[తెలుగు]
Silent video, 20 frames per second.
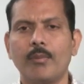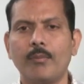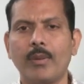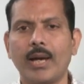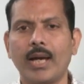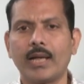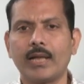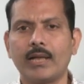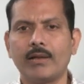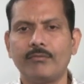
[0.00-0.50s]

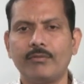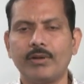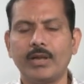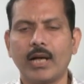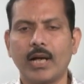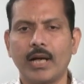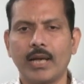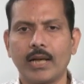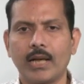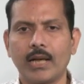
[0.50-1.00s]
బ్యాంక్ నిఫ్టీ
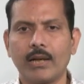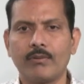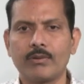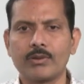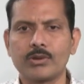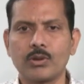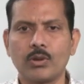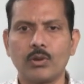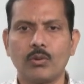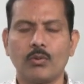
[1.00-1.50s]
హయ్యర్
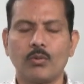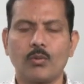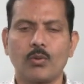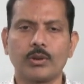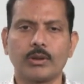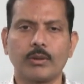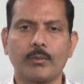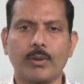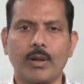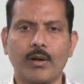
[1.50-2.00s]
లెవెల్స్లో
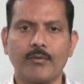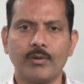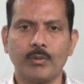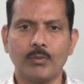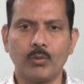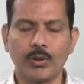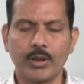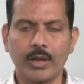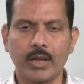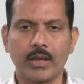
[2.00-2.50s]
కొంత ప్రాఫిట్
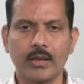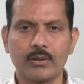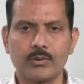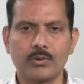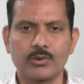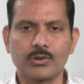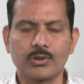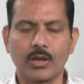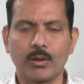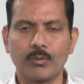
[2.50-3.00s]
బుకింగ్ అనేది
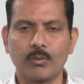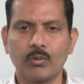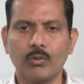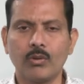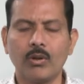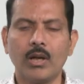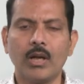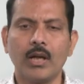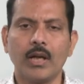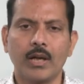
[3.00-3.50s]
చూస్తున్నాము
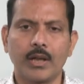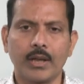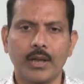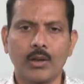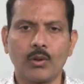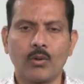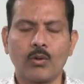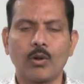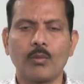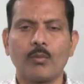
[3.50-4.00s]
నేను
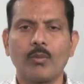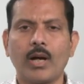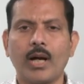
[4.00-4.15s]
అనుకోవడం